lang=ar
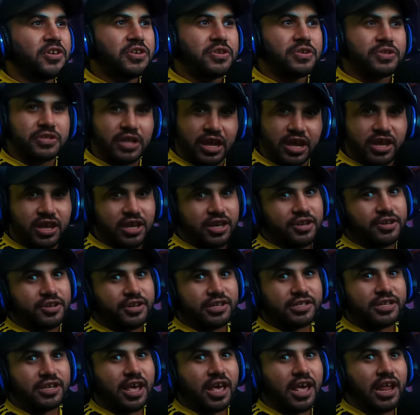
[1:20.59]
صحيح انها
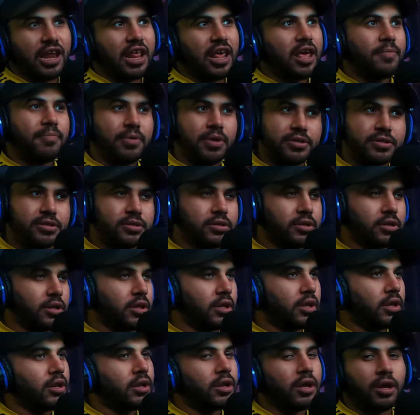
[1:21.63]
سهله بس
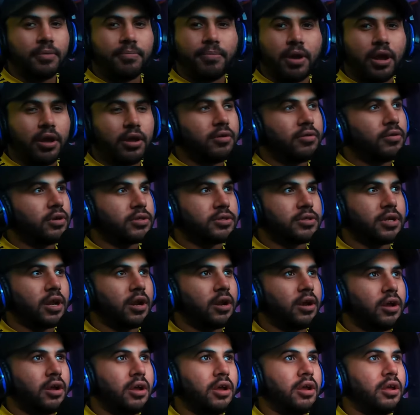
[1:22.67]
لعبه حلوه
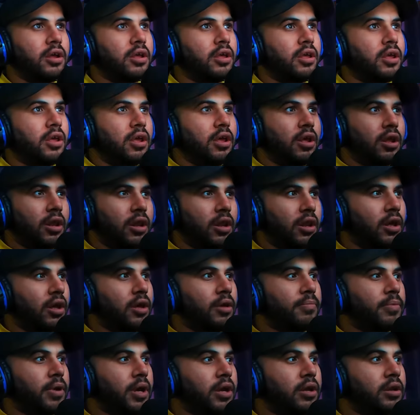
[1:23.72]
صراحه
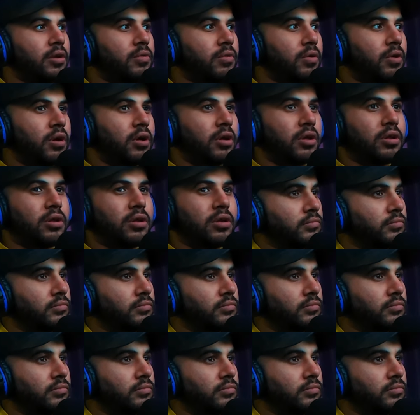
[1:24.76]
لعبه حلوه